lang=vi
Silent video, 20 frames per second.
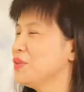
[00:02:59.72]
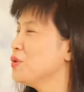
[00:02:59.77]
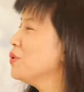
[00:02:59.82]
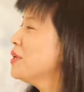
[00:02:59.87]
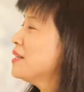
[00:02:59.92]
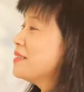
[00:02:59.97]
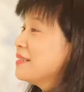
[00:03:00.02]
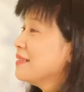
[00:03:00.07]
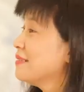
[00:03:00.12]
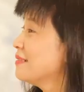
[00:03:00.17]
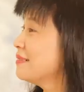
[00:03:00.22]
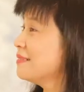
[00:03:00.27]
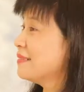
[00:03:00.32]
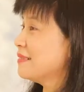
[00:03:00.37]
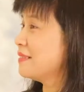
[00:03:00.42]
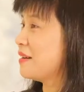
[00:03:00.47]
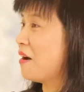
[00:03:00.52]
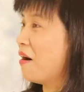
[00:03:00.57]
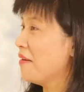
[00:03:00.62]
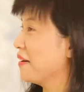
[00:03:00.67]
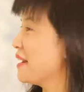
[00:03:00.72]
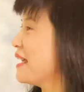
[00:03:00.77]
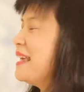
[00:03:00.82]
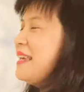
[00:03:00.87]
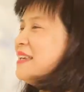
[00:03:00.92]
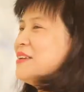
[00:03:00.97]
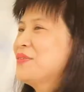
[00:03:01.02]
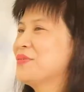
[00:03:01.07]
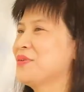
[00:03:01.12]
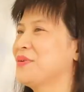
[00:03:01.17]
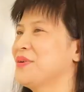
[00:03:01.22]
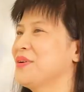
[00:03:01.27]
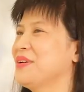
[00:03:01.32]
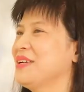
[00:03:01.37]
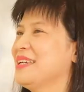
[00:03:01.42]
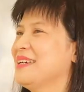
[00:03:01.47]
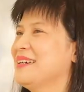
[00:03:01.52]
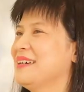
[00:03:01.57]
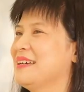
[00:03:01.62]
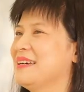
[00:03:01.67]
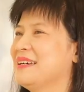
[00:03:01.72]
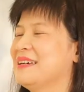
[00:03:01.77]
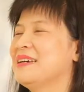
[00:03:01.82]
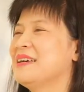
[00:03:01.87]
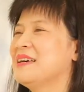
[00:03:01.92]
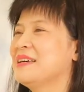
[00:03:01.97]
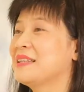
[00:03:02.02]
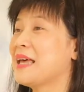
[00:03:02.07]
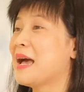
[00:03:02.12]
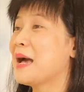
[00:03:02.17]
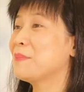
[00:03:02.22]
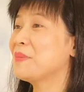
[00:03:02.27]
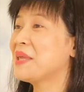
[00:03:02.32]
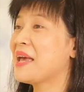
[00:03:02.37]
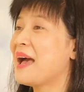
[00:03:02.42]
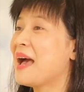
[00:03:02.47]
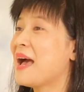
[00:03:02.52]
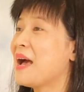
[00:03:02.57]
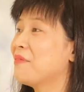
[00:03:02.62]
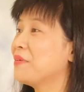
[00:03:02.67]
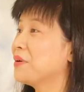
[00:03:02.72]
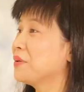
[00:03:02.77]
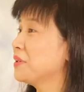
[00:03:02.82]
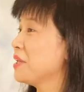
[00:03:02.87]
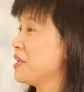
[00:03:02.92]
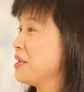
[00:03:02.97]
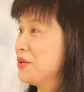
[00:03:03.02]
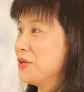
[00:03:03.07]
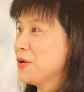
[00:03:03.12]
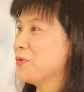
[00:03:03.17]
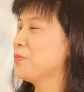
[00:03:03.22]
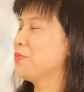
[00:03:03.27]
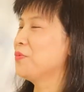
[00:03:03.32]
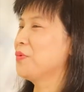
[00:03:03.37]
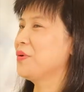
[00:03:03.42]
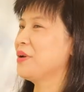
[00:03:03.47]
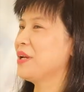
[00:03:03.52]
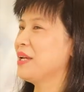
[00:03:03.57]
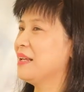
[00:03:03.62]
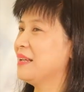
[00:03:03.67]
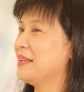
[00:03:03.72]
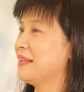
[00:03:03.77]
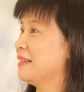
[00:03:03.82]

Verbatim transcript: du lịch đó đấy rồi à, tham gia vào thể dục rồi